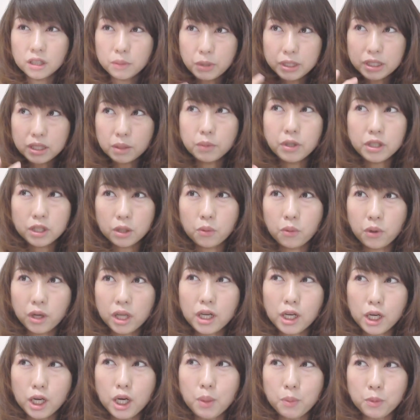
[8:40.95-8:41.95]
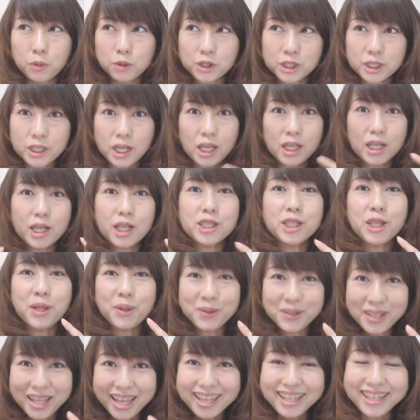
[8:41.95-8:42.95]
でまだまだこれからも使い方
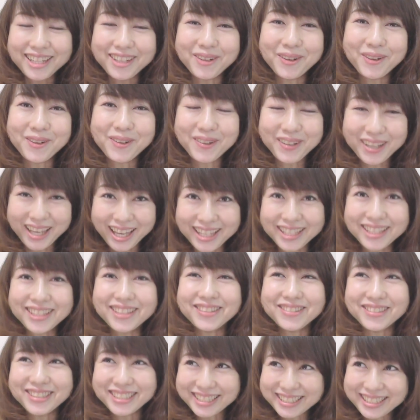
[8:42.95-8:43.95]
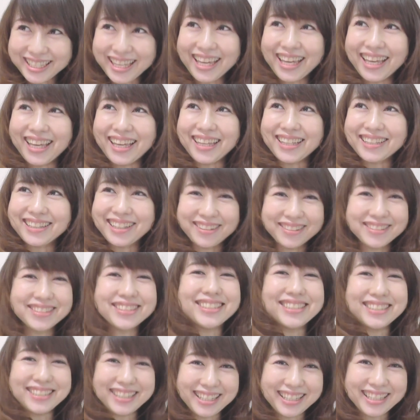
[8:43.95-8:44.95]
をねいろいろ研究して楽
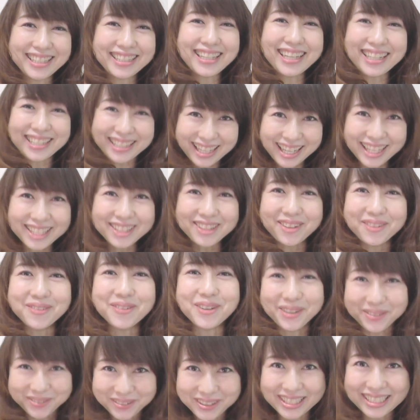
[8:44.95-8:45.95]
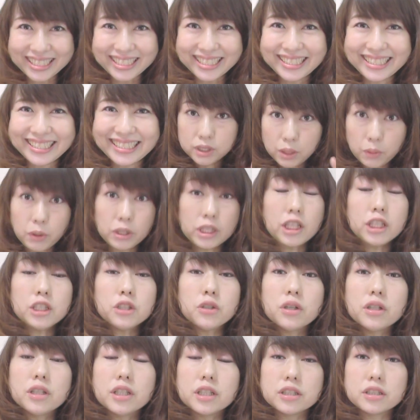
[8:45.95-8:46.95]
しんでいきたいなと思いますで
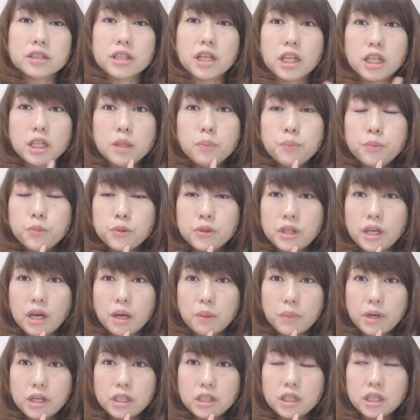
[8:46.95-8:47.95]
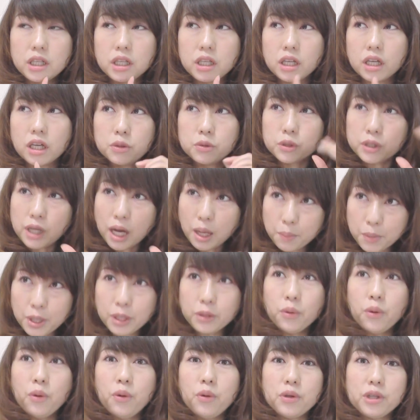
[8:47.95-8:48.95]
私はですねリップにあまり深め
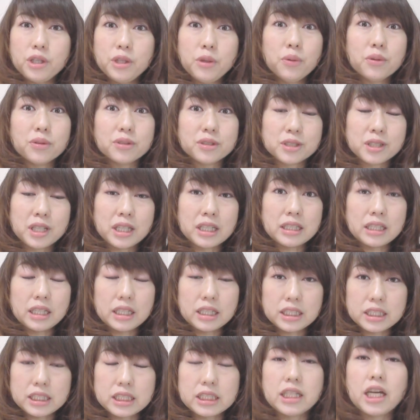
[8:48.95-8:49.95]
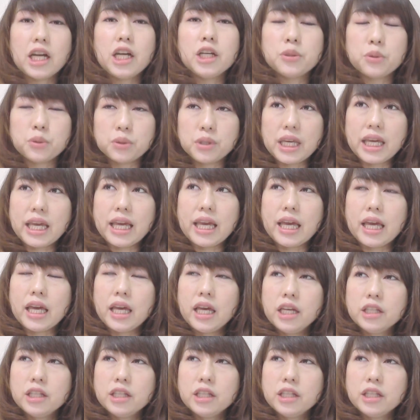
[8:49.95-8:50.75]
の色を使ったりしないので